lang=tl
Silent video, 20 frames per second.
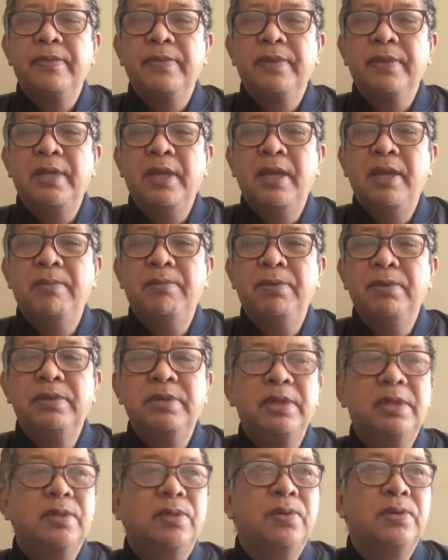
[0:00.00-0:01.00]
Tapos
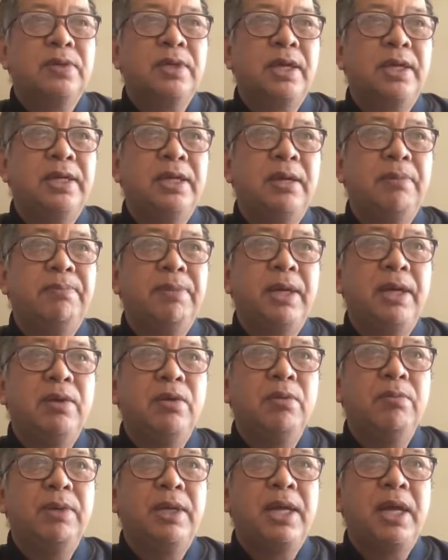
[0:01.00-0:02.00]
nagkrusada pa ako.
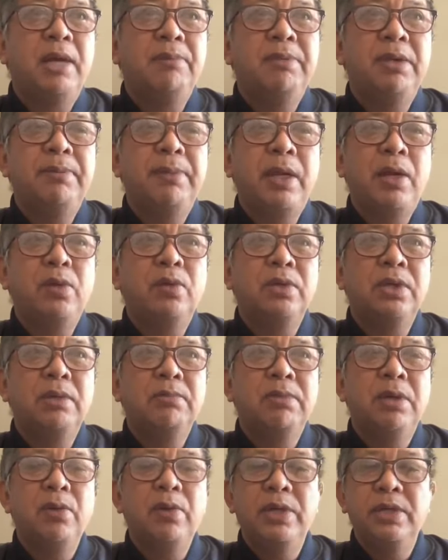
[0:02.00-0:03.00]
Marami pa akong
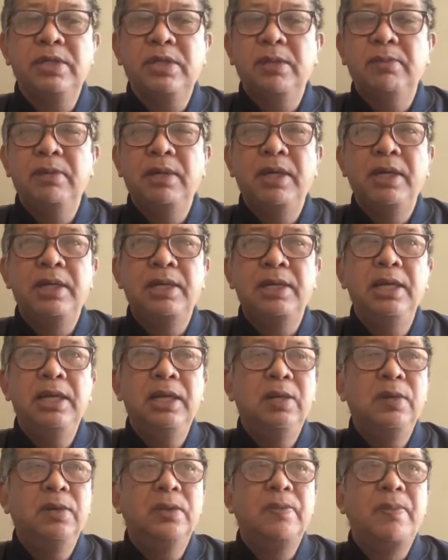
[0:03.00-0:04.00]
giveaways ng mga
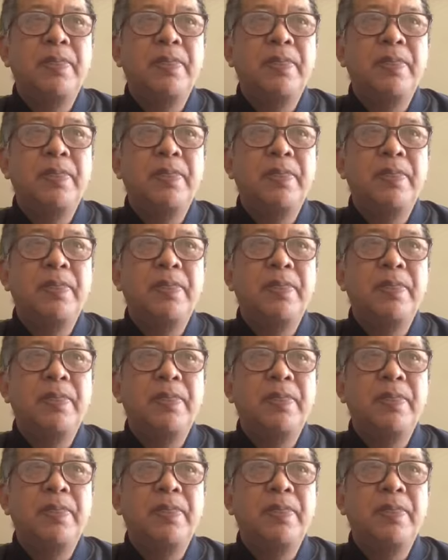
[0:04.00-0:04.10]
relo.